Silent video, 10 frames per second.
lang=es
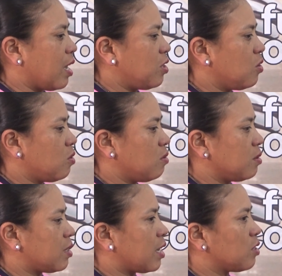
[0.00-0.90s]

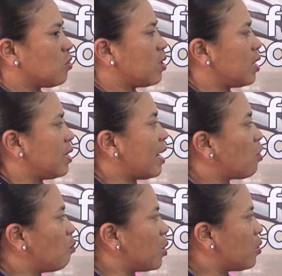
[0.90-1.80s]
año trato de dar
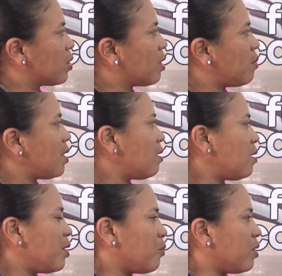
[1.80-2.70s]
lo mejor de mí
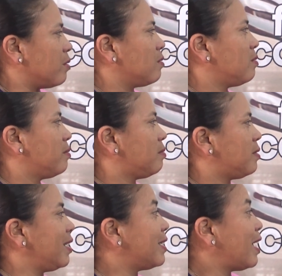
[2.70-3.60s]
y bueno,
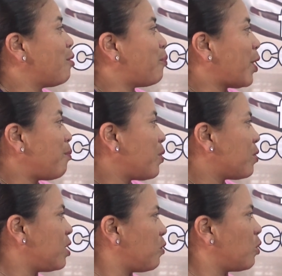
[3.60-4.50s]
si salen
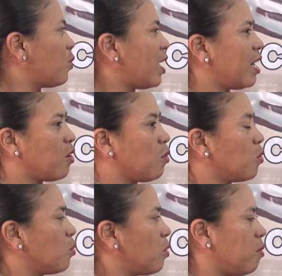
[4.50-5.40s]
premios individuales
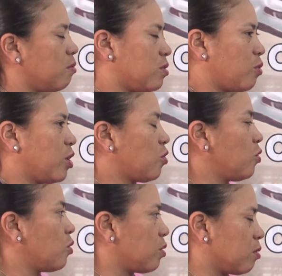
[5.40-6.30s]
o, sobre
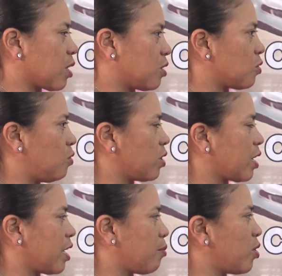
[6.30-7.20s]
todo que lo
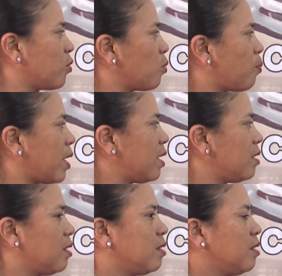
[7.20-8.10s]
que queremos es
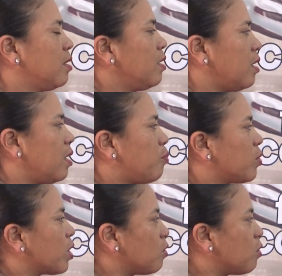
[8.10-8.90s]
grupal, es porque